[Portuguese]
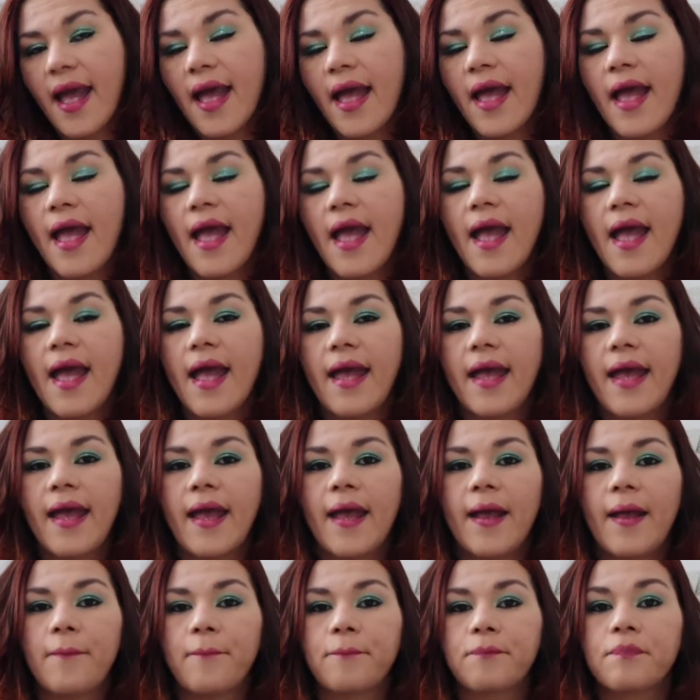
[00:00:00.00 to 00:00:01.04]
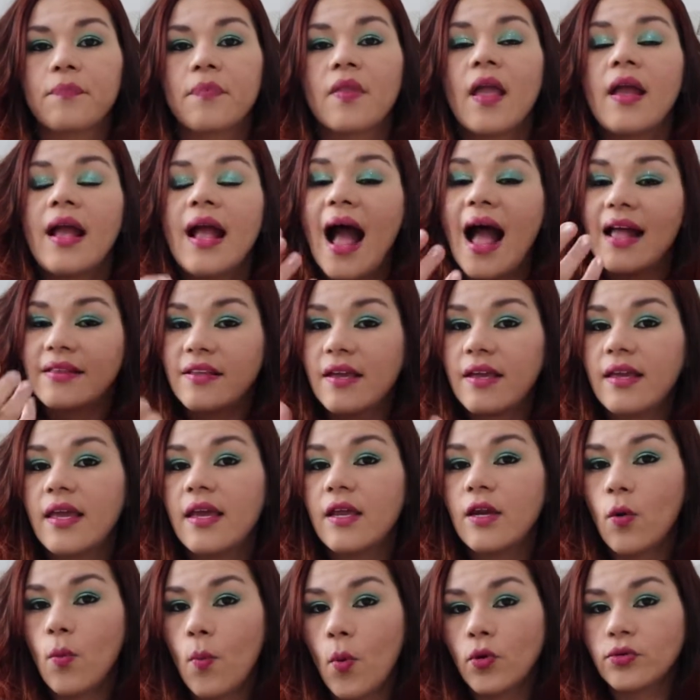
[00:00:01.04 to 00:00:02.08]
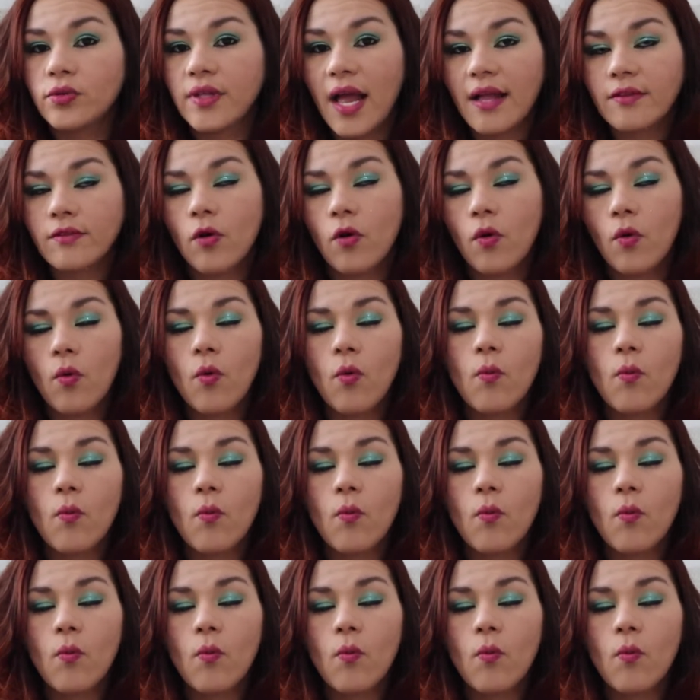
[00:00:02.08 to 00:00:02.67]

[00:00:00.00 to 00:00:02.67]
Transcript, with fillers: é, adquirir o montador.